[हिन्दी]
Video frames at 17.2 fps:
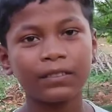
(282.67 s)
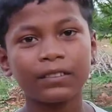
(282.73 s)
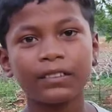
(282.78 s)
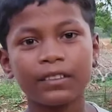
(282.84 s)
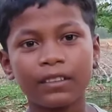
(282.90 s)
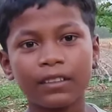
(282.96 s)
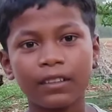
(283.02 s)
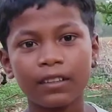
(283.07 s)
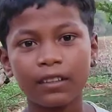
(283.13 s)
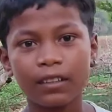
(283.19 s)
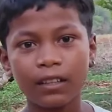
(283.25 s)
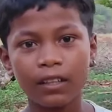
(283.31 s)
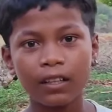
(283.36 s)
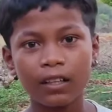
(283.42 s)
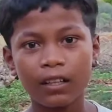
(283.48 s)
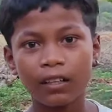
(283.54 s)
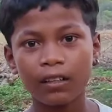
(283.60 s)
फटाक खत्म हो
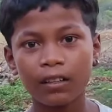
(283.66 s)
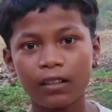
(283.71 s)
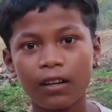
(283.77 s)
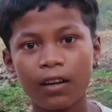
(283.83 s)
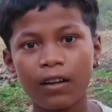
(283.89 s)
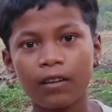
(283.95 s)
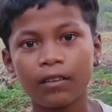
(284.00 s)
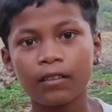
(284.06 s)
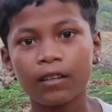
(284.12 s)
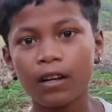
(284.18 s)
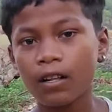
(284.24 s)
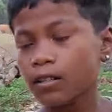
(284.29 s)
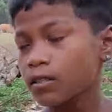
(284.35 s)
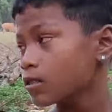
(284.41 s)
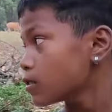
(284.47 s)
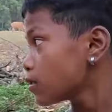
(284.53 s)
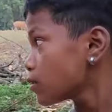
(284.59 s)
गया था और किसी
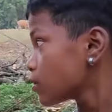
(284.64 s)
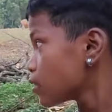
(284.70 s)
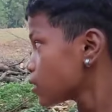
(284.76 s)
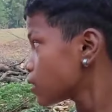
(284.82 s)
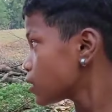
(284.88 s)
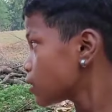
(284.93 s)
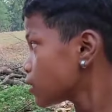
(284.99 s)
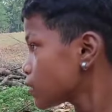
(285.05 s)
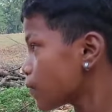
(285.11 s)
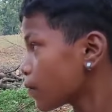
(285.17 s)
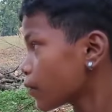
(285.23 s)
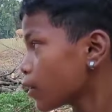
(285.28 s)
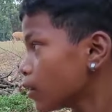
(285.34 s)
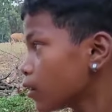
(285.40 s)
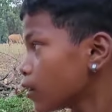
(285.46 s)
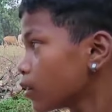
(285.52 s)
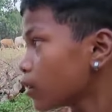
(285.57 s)
घर को नुकसान भी किया ना
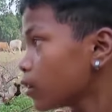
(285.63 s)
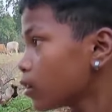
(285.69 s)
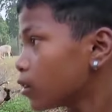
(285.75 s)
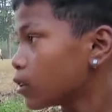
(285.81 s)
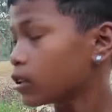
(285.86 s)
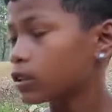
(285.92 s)
उसको भी दिखाओ